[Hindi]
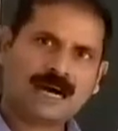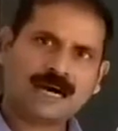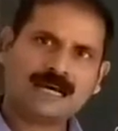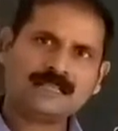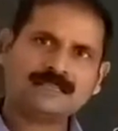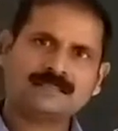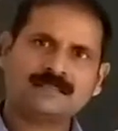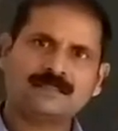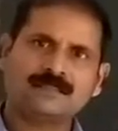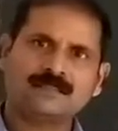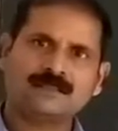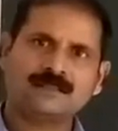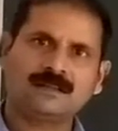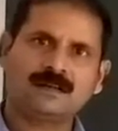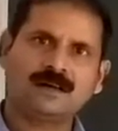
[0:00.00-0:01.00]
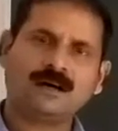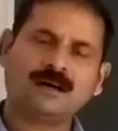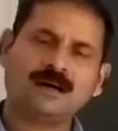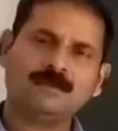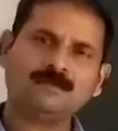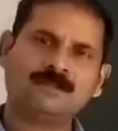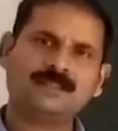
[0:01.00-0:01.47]
आज
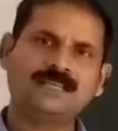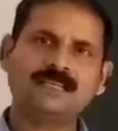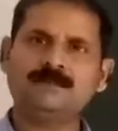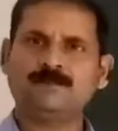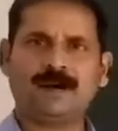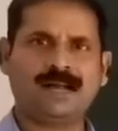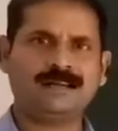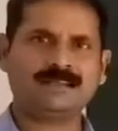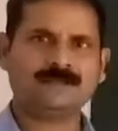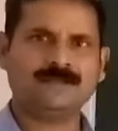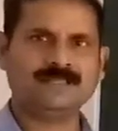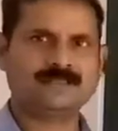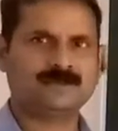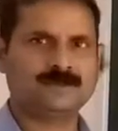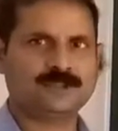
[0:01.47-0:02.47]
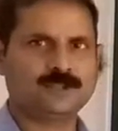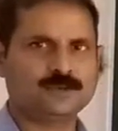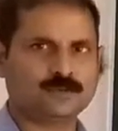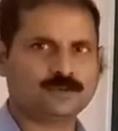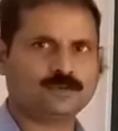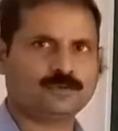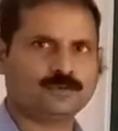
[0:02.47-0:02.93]
हम तीन पार्ट में इस
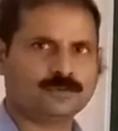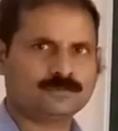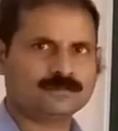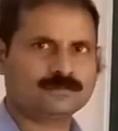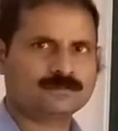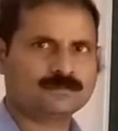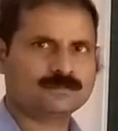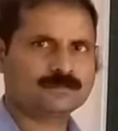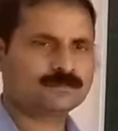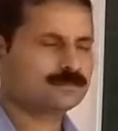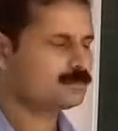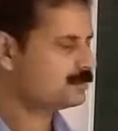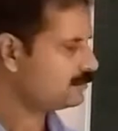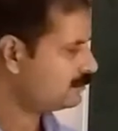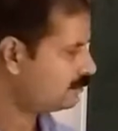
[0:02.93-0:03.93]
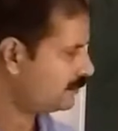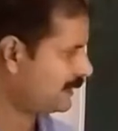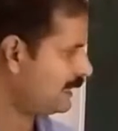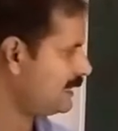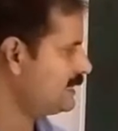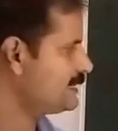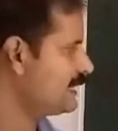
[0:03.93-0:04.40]
वीडियो को
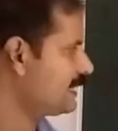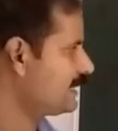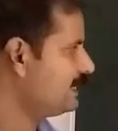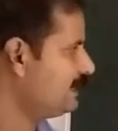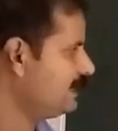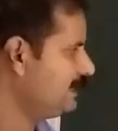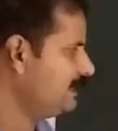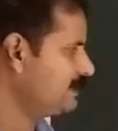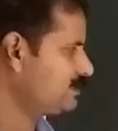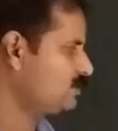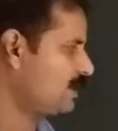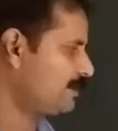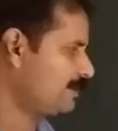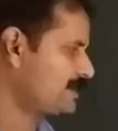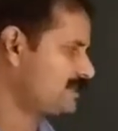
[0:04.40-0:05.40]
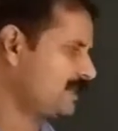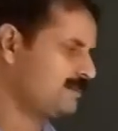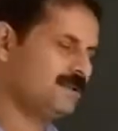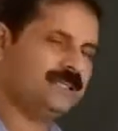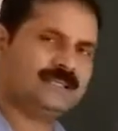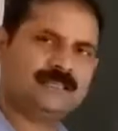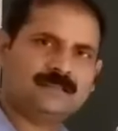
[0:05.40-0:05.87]
बनाने जा रहे हैं जो आपके
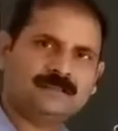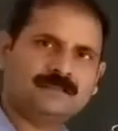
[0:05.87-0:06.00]
सामने